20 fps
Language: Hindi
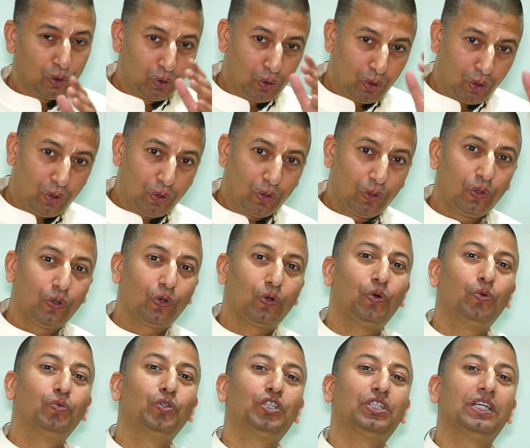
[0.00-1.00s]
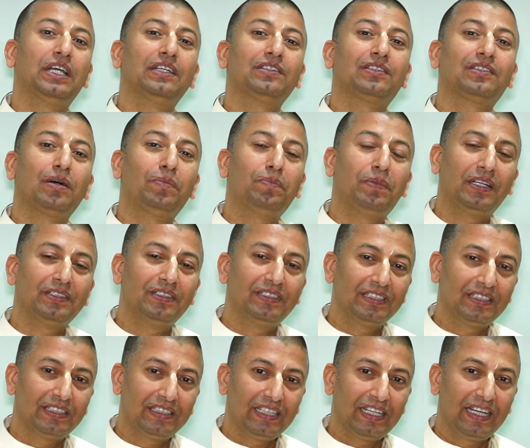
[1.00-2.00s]
दो लोगों को विशेष सम्मान
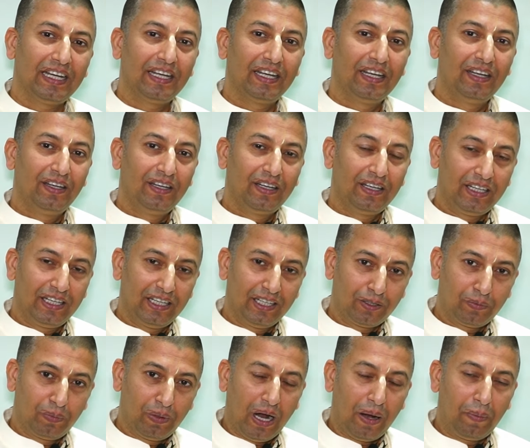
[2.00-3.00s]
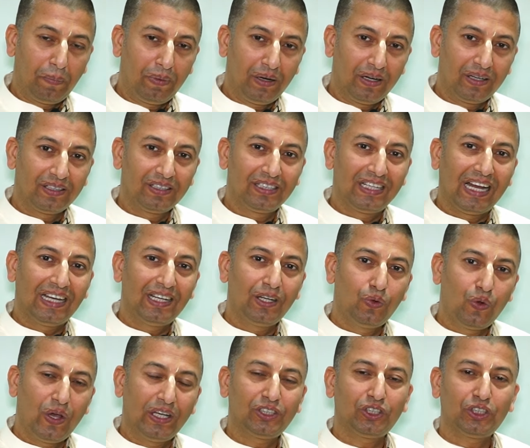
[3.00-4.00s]
देते हैं एक ब्राह्मण यानी
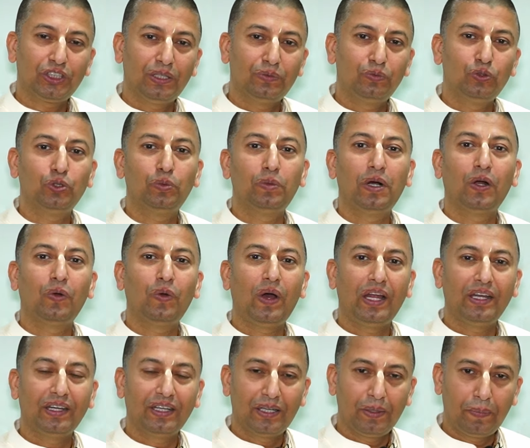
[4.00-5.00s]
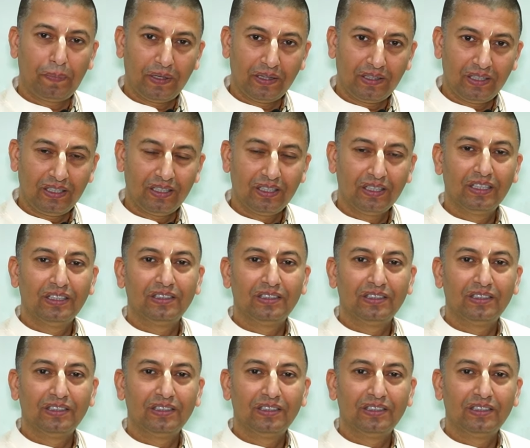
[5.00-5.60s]
वैष्णव जो भगवान के प्रति